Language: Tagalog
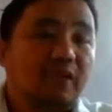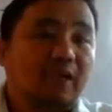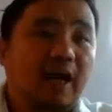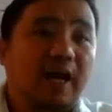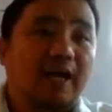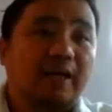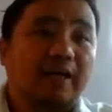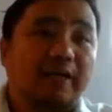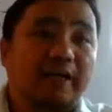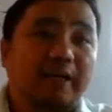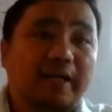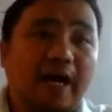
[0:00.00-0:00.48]

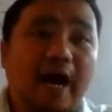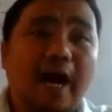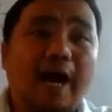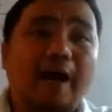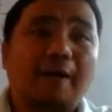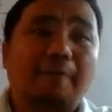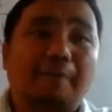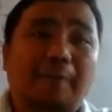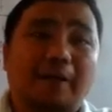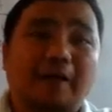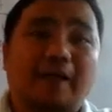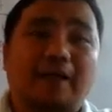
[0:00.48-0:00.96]
Ang
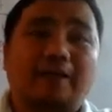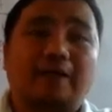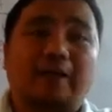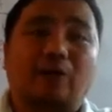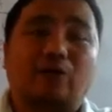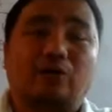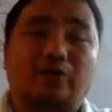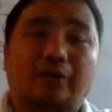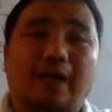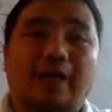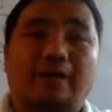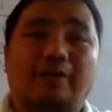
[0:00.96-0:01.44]
iyahang
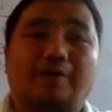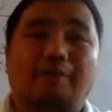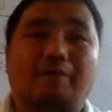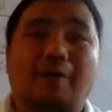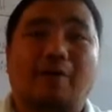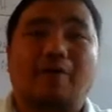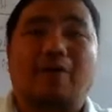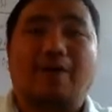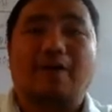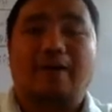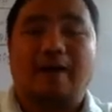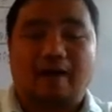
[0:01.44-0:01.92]
pagkadautan,
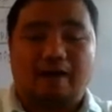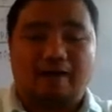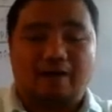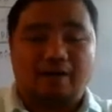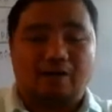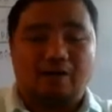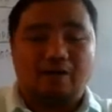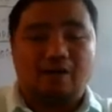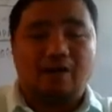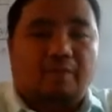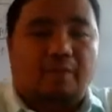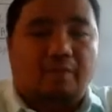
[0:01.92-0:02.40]
mawala.
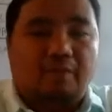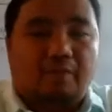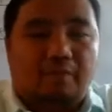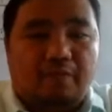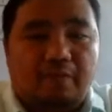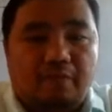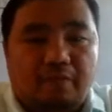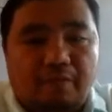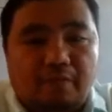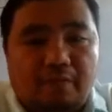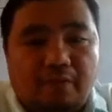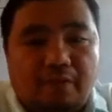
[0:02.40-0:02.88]

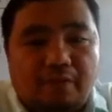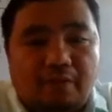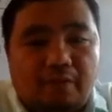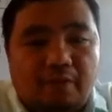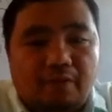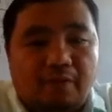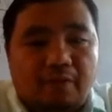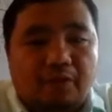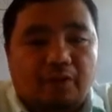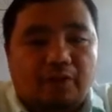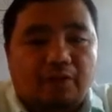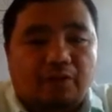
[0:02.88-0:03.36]

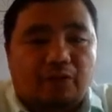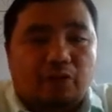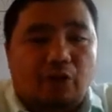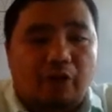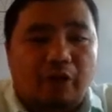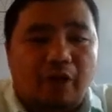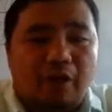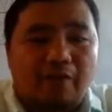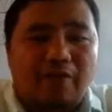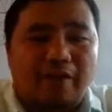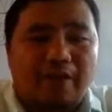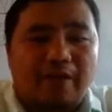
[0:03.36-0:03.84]
So
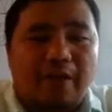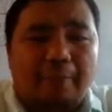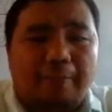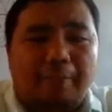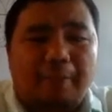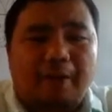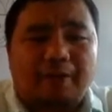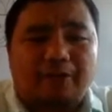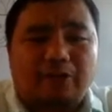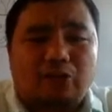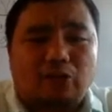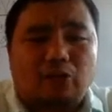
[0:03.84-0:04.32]
even a
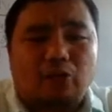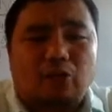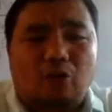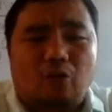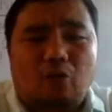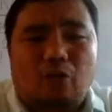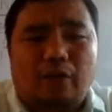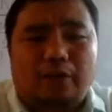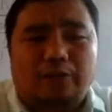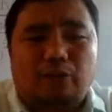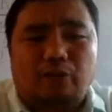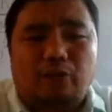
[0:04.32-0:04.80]
person
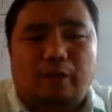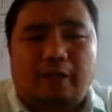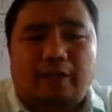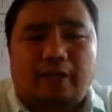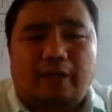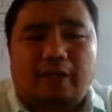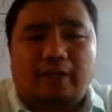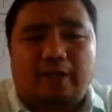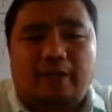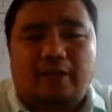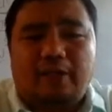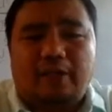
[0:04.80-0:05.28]
who was
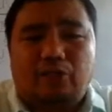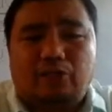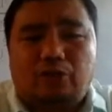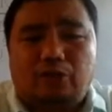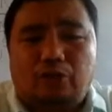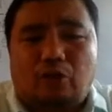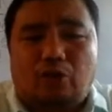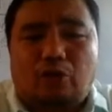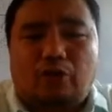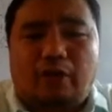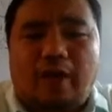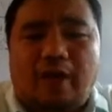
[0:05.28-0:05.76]
wicked in his
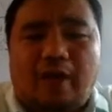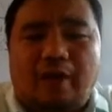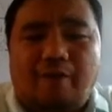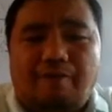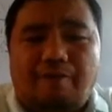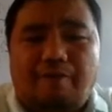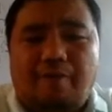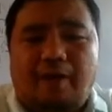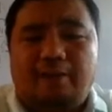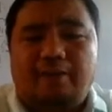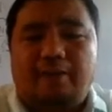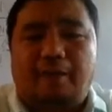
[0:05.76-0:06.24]
whole
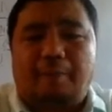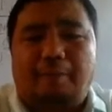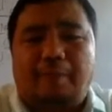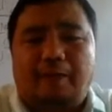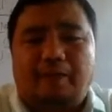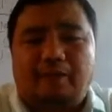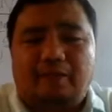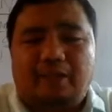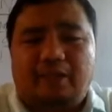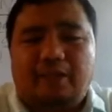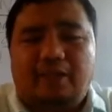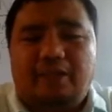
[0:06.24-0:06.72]
life and
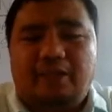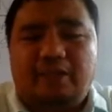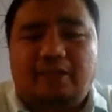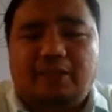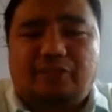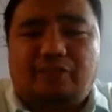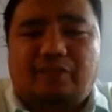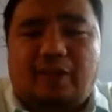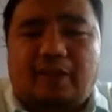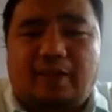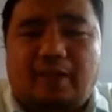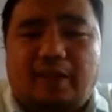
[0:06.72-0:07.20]
repented in
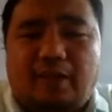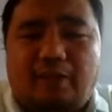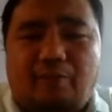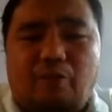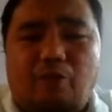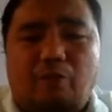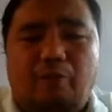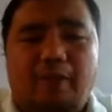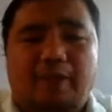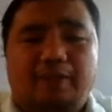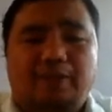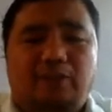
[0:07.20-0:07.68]
his final
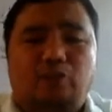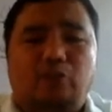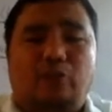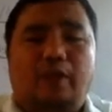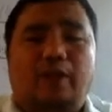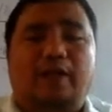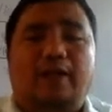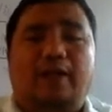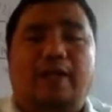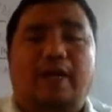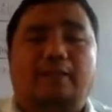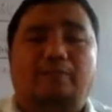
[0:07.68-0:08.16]
moments
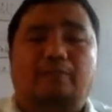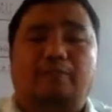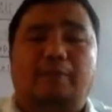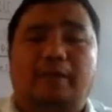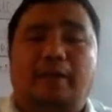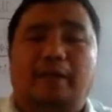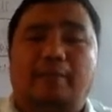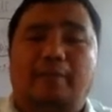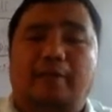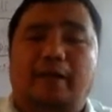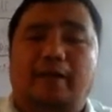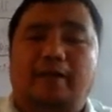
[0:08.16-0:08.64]
will not
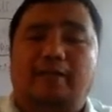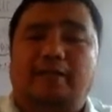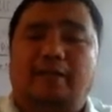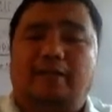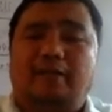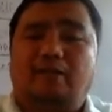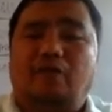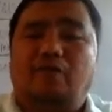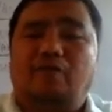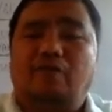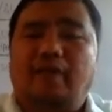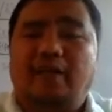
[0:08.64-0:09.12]
be
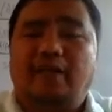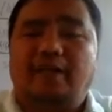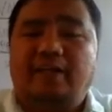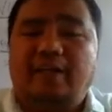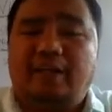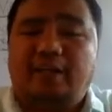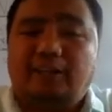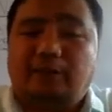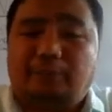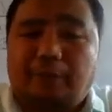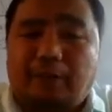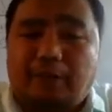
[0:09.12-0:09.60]
reminded of any
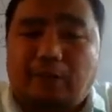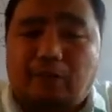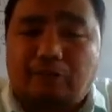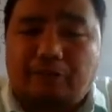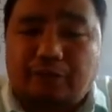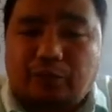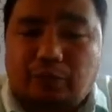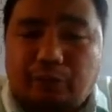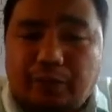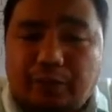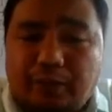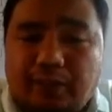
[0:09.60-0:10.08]
aspect of
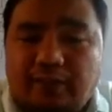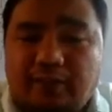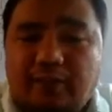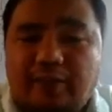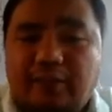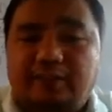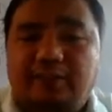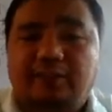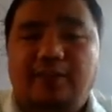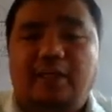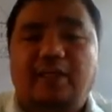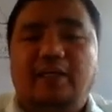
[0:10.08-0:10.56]
his
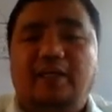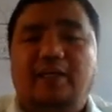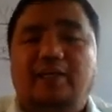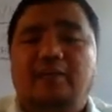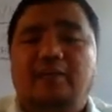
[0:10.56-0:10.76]
wickedness.